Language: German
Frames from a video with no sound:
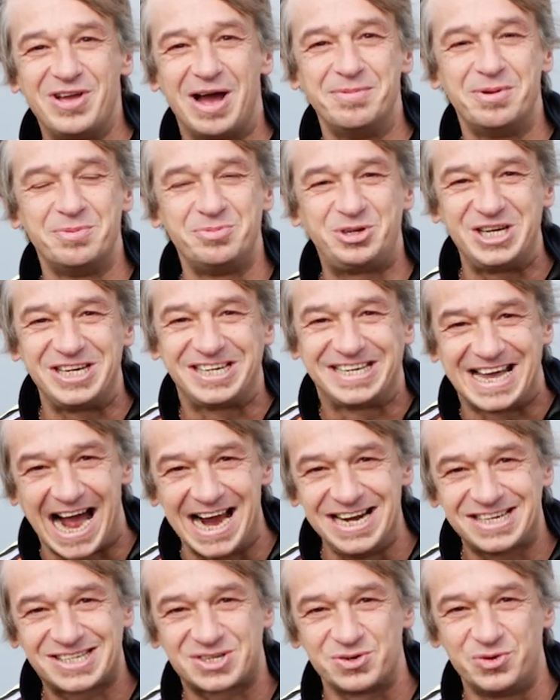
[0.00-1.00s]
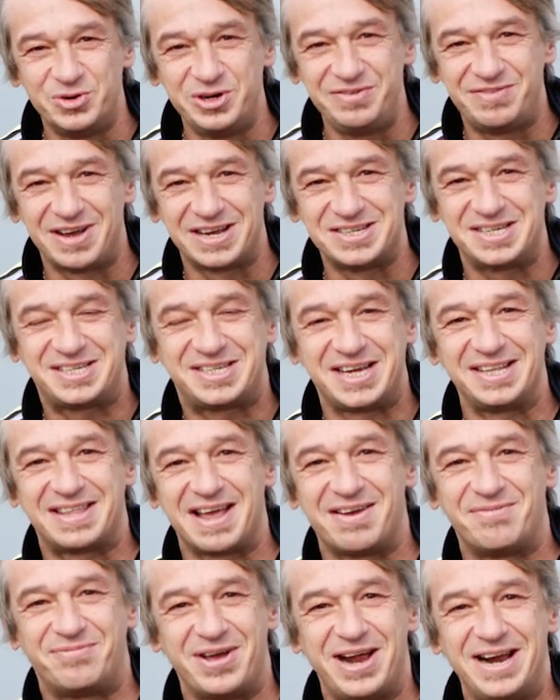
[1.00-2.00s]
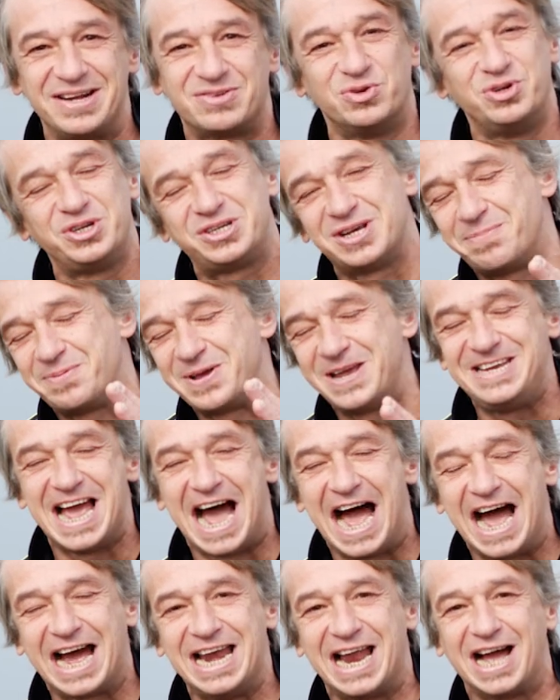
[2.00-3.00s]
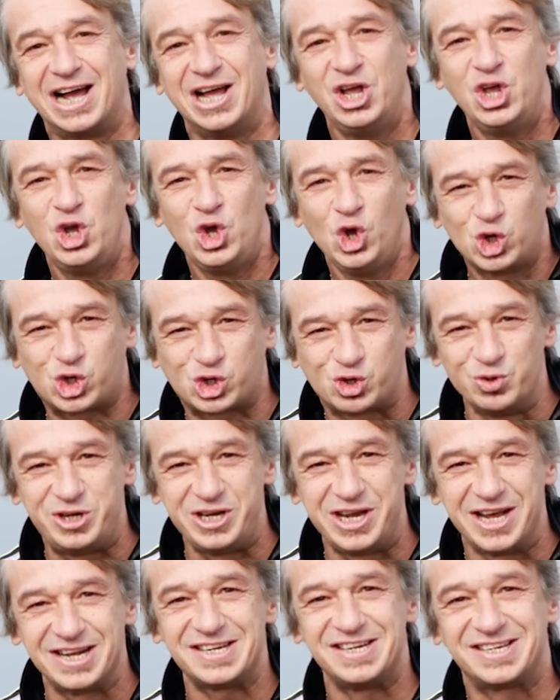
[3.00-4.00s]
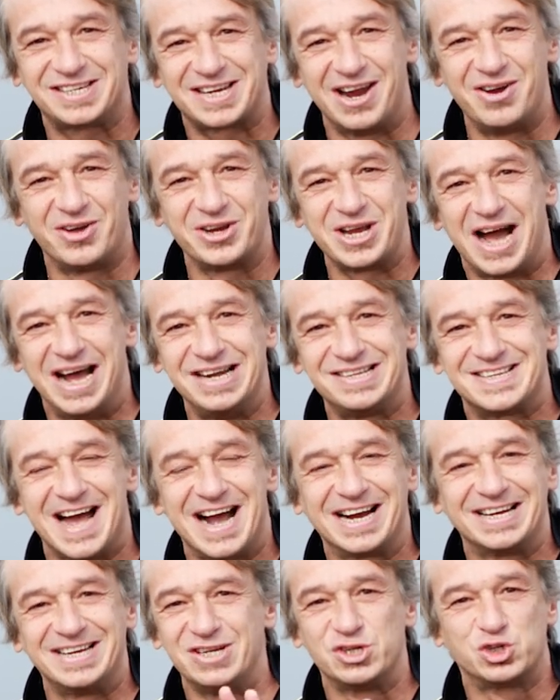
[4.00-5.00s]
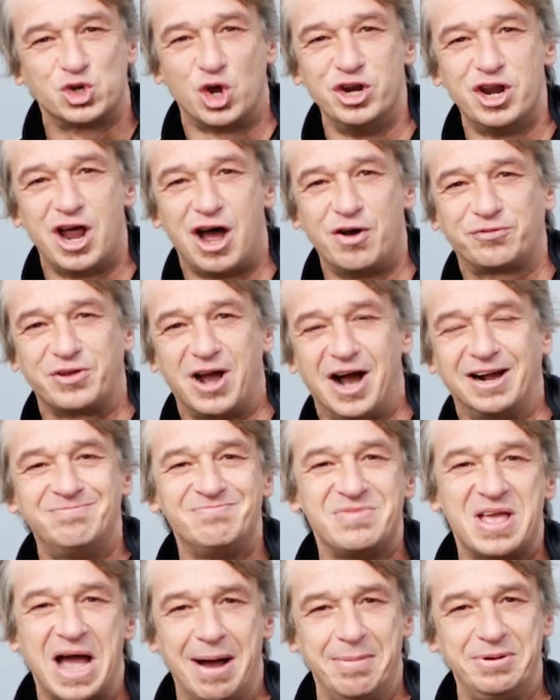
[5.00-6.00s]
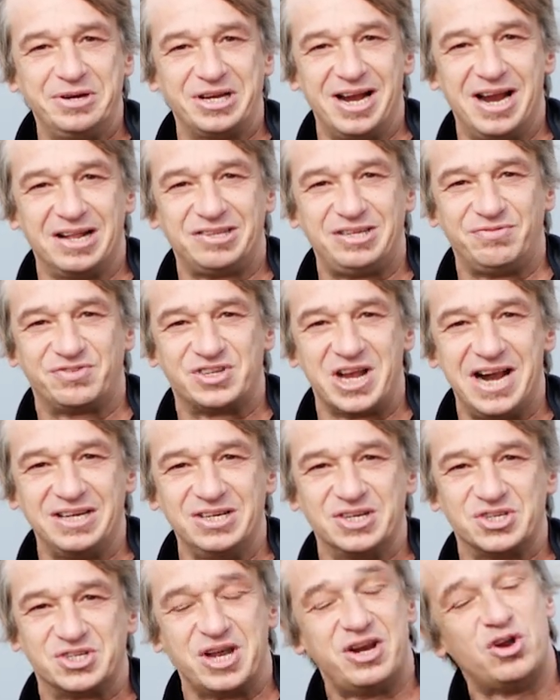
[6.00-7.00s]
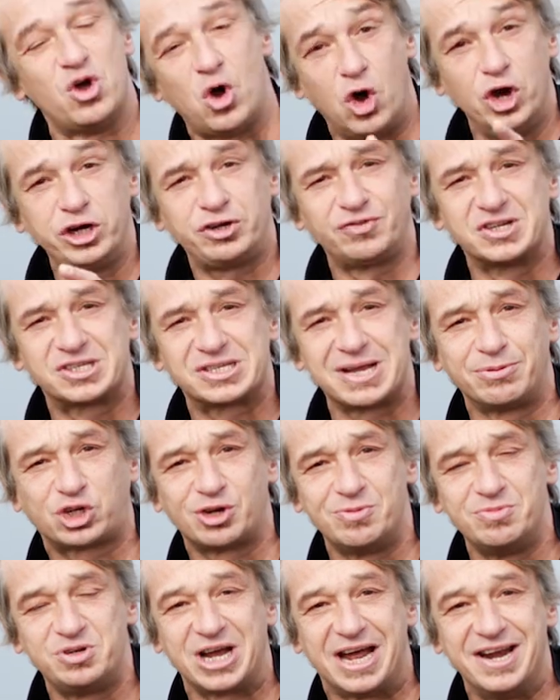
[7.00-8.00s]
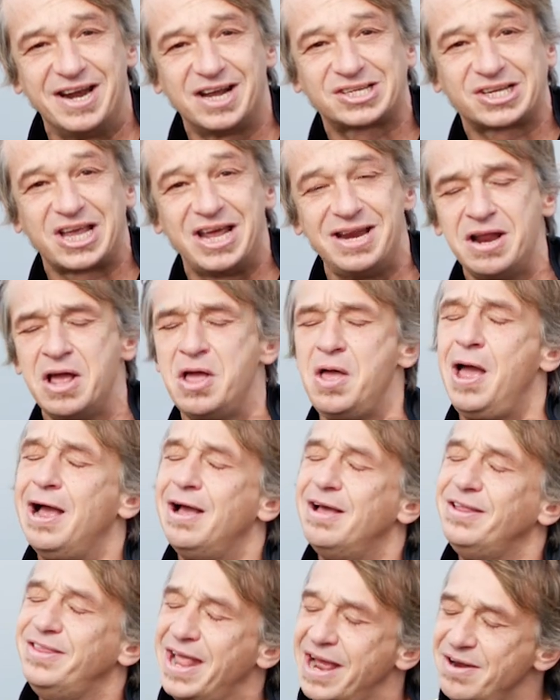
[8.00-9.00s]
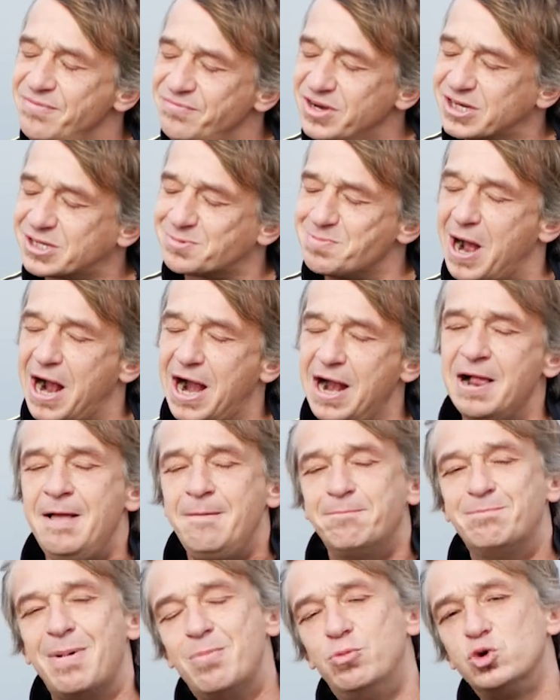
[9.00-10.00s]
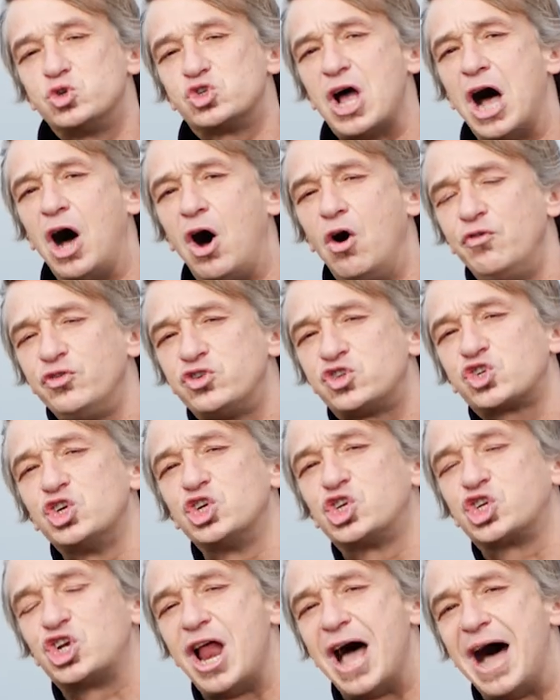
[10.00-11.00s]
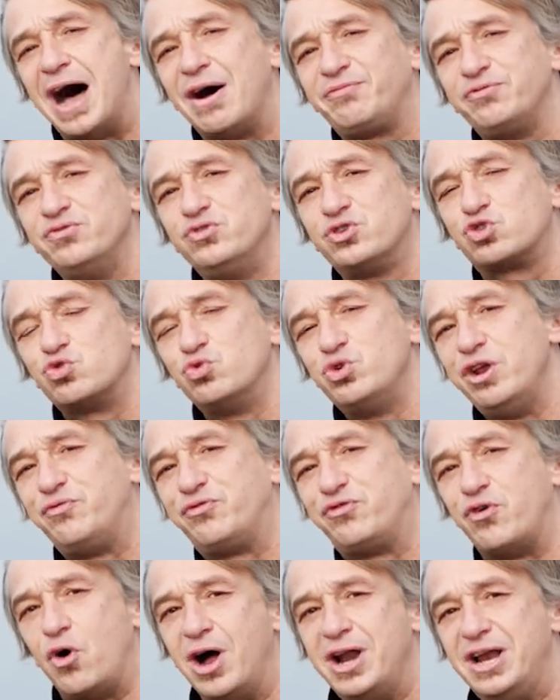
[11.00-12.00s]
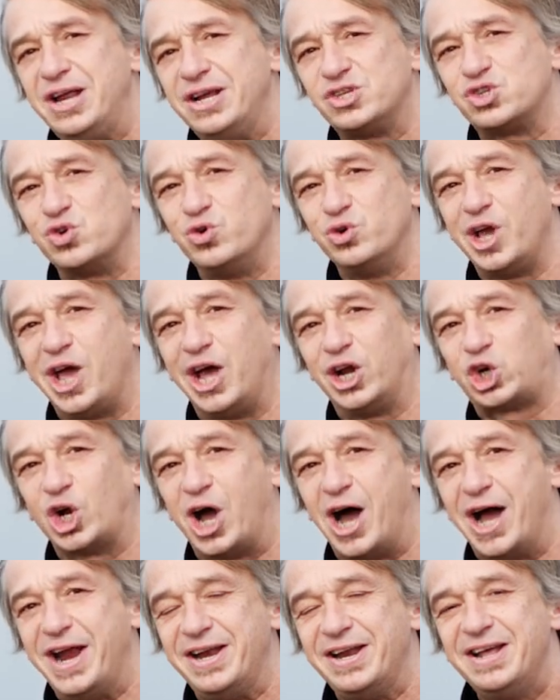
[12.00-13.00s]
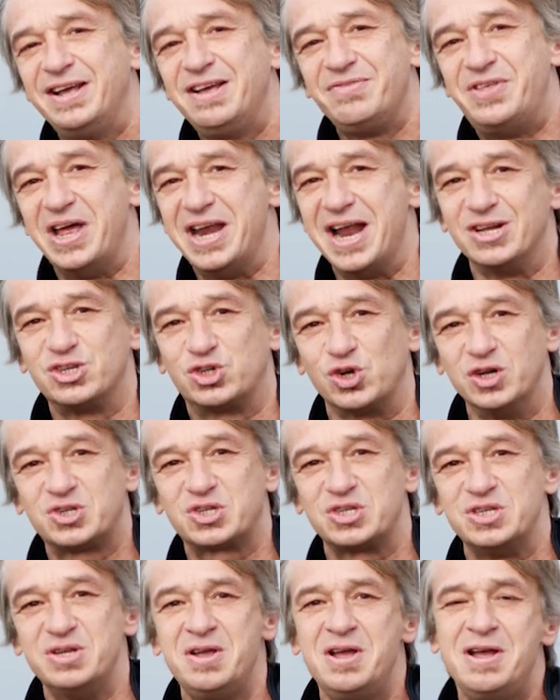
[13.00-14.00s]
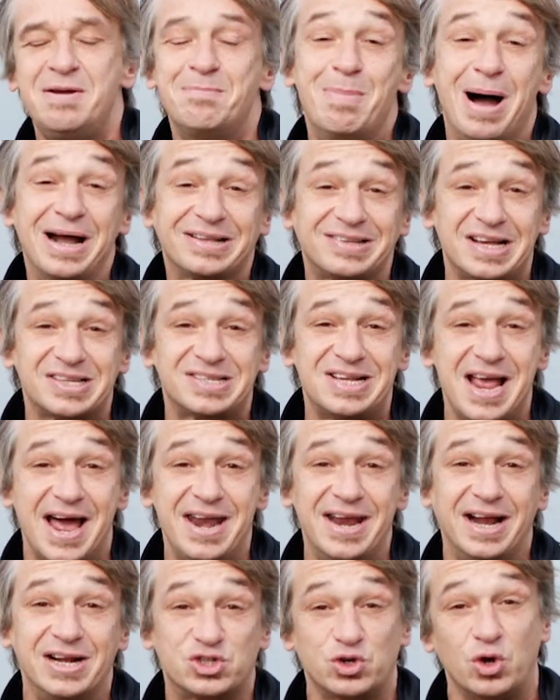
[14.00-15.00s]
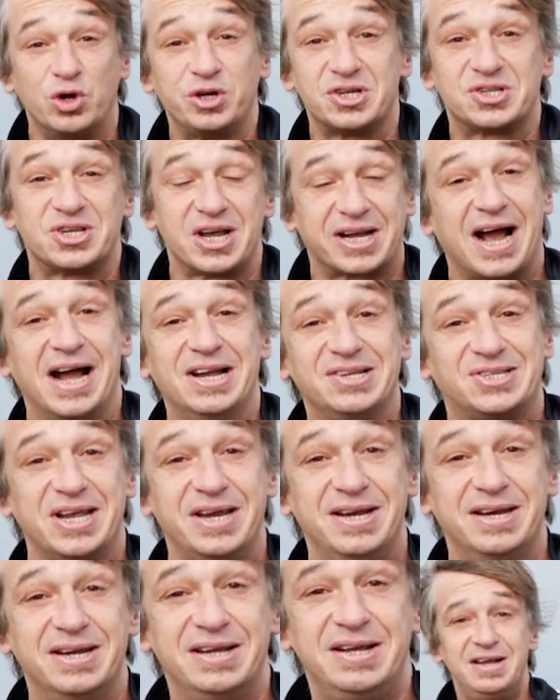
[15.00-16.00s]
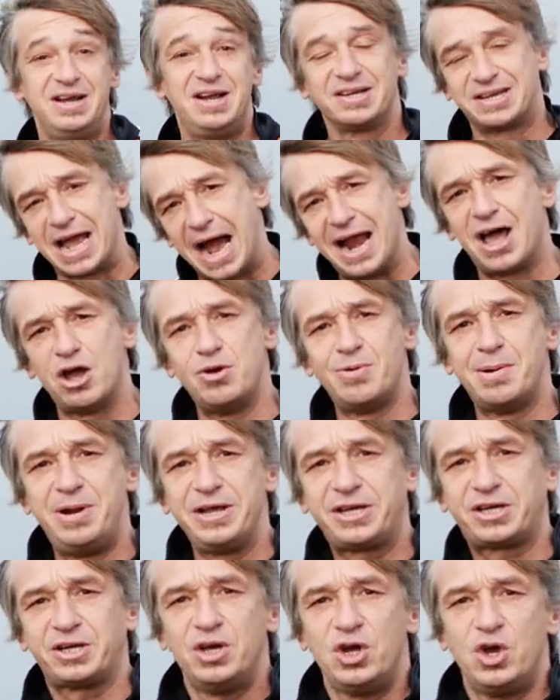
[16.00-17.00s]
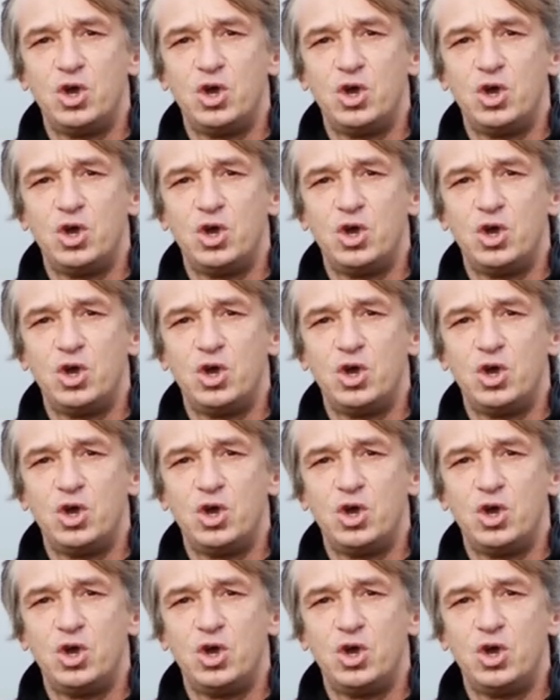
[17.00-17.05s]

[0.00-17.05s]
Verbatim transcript: wir haben nämlich die geilste Universität der Welt und ich habe hier jahrelang studiert. Ich kann euch eins sagen, den Sonnenaufgang habe ich relativ selten gesehen. Euch wird es da bestimmt nicht anders gehen. Nennen wir es mal, man muss ausgeschlafen zu den Vorlesungen erscheinen, denn ansonsten macht das Lernen als solches ja keinen Sinn. Geiler Überblick